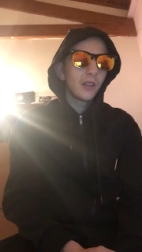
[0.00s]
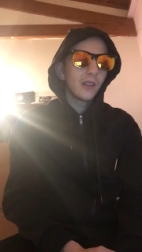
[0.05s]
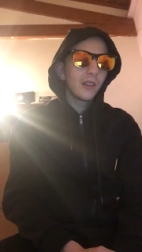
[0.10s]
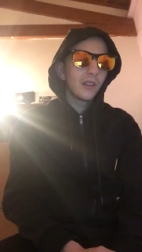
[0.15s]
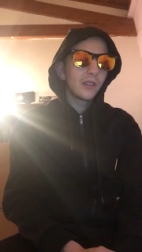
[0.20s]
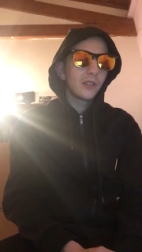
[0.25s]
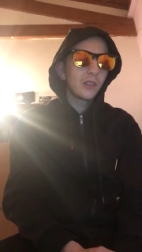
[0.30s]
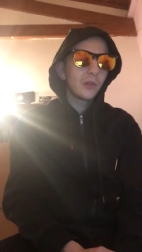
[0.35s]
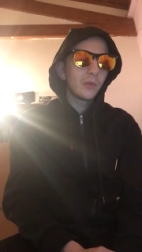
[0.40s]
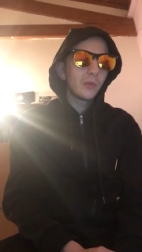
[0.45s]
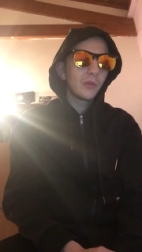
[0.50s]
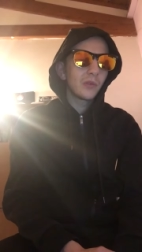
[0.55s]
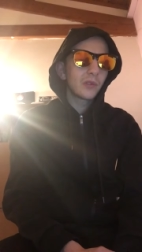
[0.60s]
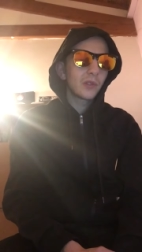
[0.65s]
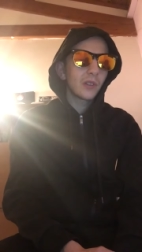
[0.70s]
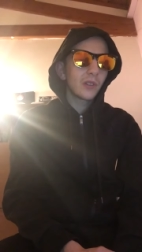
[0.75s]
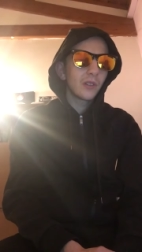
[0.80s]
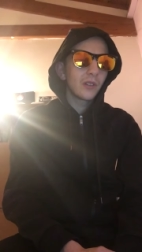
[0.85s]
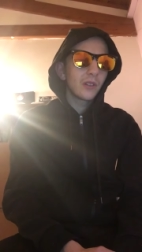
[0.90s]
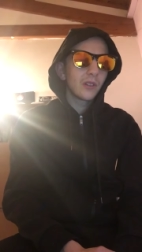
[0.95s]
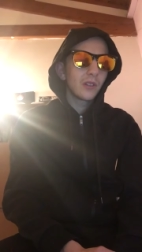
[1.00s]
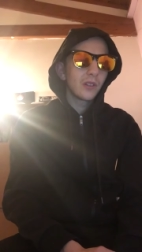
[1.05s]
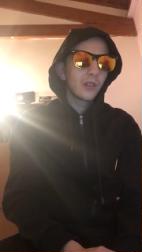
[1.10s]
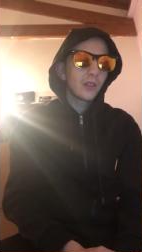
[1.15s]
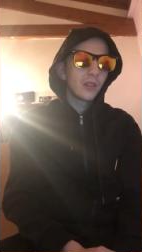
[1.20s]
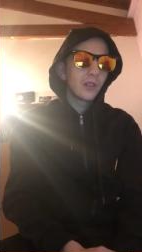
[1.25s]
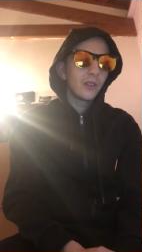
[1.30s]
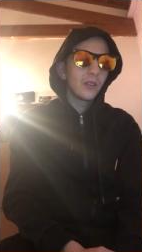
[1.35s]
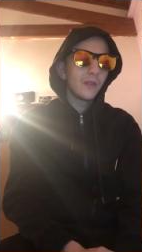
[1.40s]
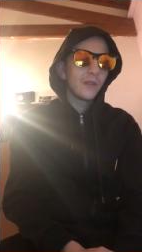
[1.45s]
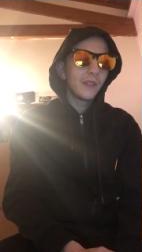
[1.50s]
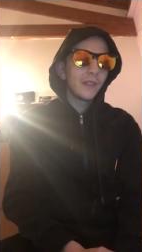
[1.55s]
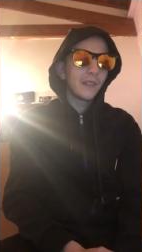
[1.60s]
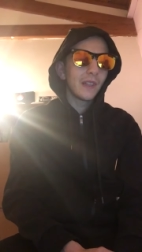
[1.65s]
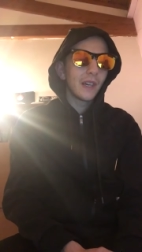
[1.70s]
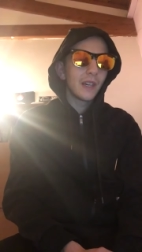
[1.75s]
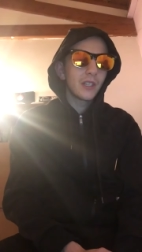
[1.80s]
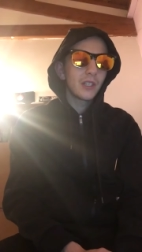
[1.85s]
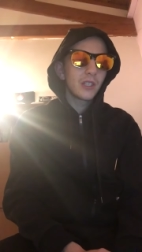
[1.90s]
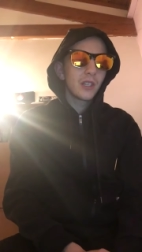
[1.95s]
Il se montre de
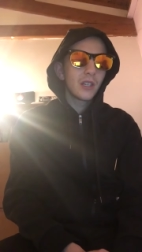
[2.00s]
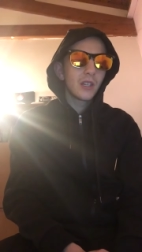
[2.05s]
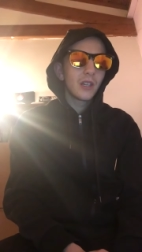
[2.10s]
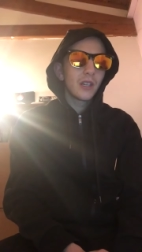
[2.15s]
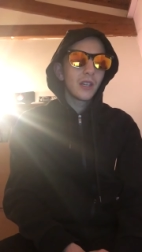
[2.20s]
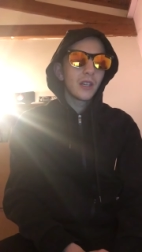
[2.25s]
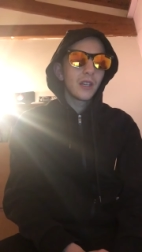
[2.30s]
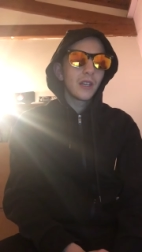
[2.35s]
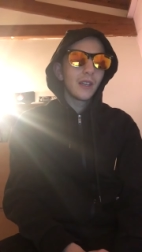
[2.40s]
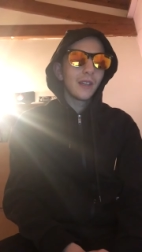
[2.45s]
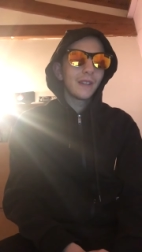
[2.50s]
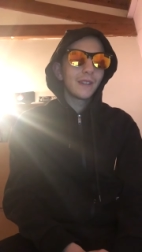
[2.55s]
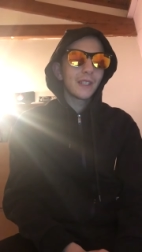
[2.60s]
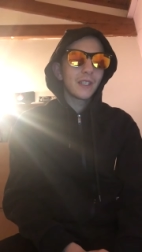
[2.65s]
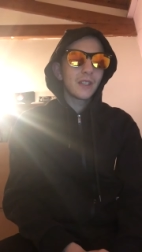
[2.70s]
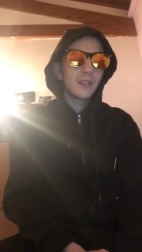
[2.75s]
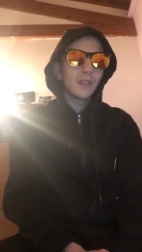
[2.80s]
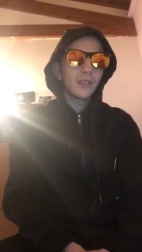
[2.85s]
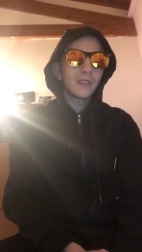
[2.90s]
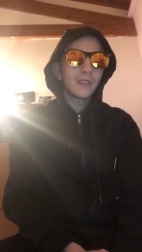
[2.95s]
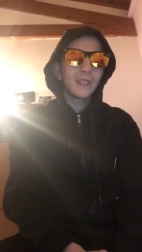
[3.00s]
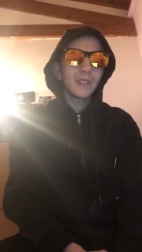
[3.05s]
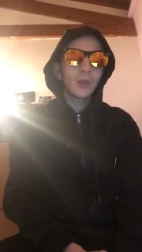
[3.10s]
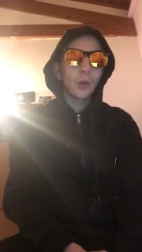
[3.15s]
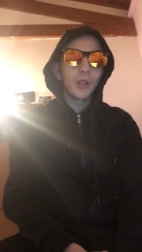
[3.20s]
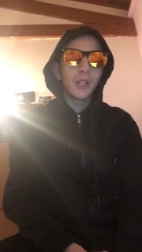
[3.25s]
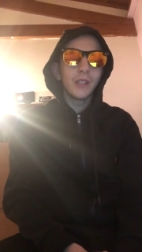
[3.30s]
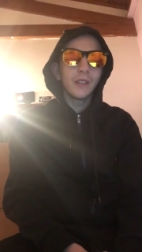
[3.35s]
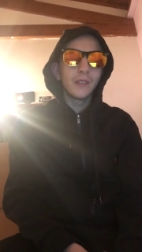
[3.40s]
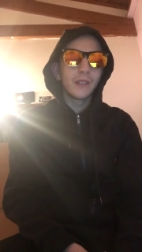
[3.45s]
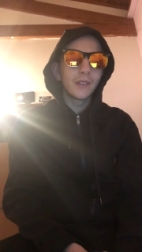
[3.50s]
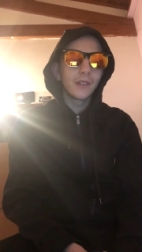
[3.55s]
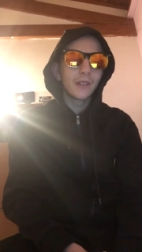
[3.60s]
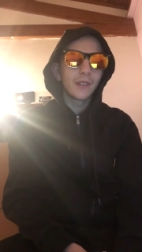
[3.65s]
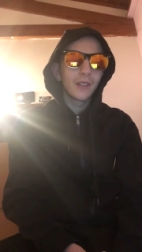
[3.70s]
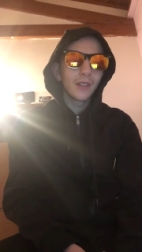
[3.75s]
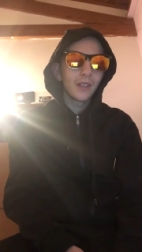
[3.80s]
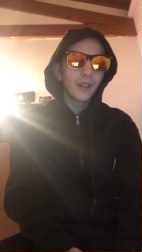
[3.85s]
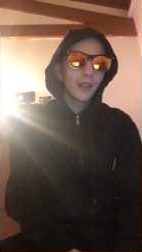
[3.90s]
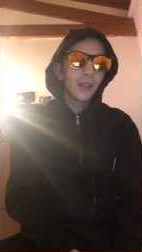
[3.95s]
visage et il s'agit de Seth Rollins,
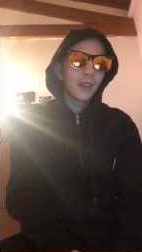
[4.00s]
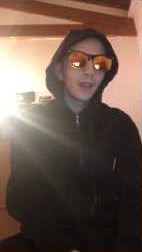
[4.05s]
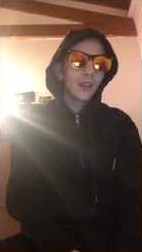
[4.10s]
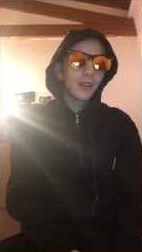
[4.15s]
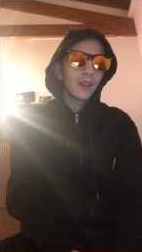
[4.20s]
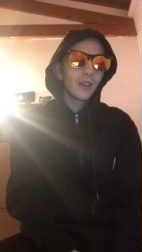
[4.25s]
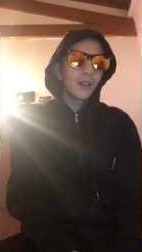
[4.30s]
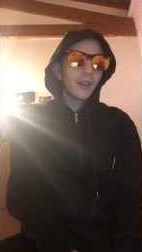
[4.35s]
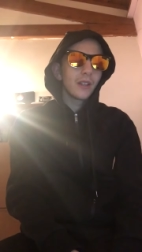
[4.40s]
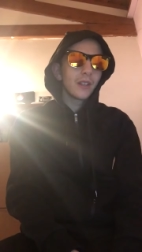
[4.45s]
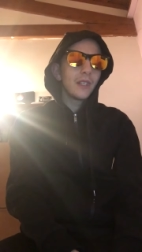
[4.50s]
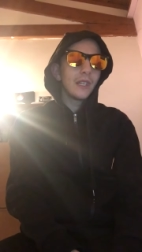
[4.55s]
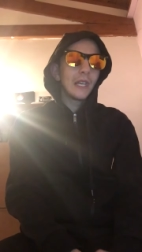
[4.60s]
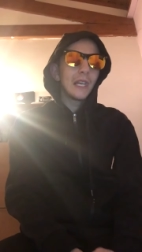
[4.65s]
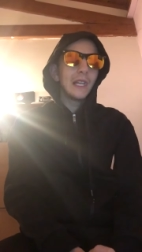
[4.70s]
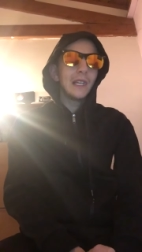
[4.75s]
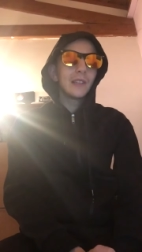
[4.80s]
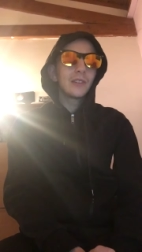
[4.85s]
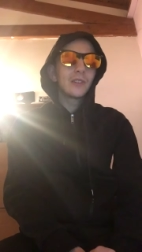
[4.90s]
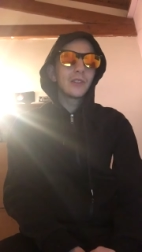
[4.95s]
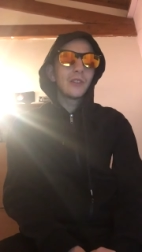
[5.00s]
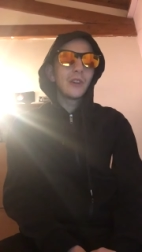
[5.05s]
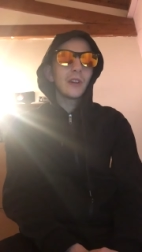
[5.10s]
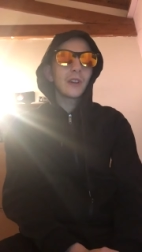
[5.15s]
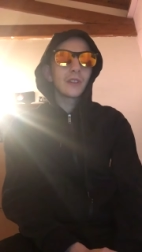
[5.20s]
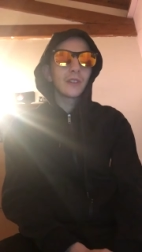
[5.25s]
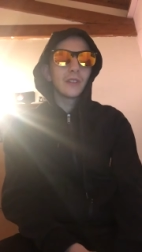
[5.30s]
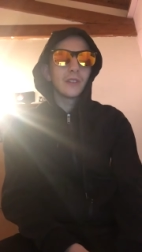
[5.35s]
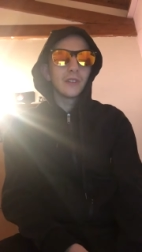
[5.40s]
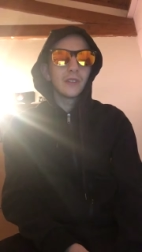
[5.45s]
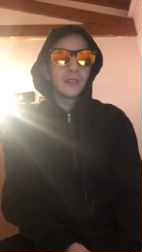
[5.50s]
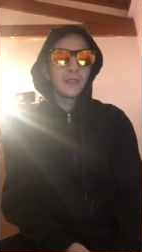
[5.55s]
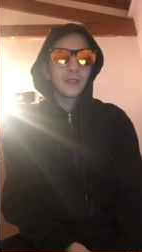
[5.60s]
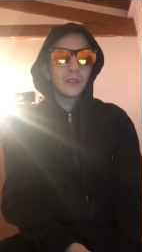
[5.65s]
qui hail turn.